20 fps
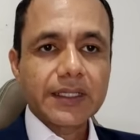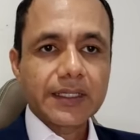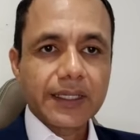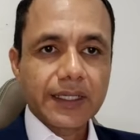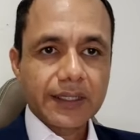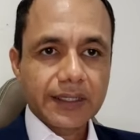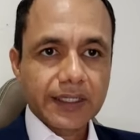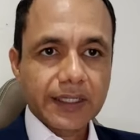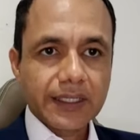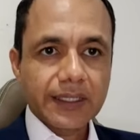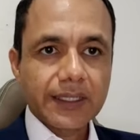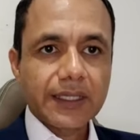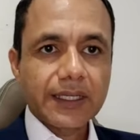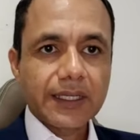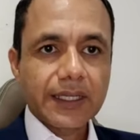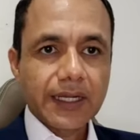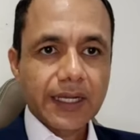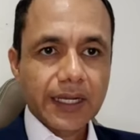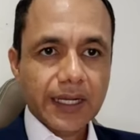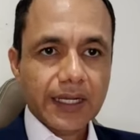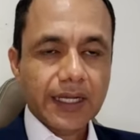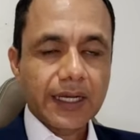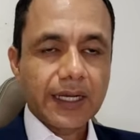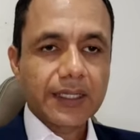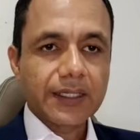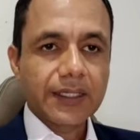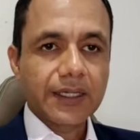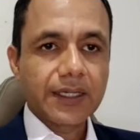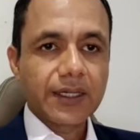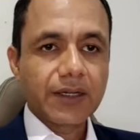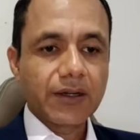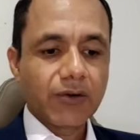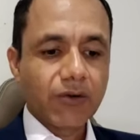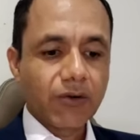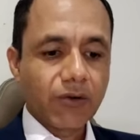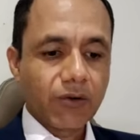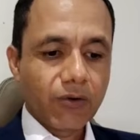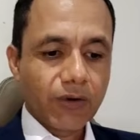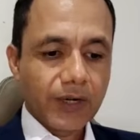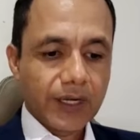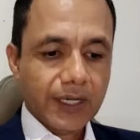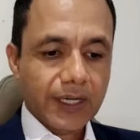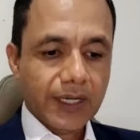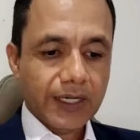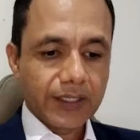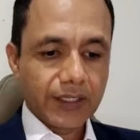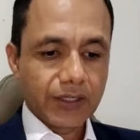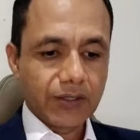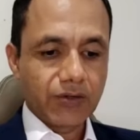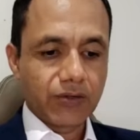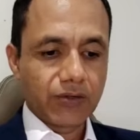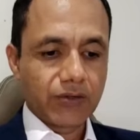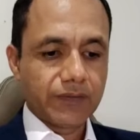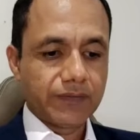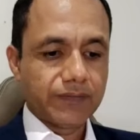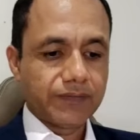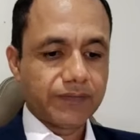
que tiene la calle o el callejón.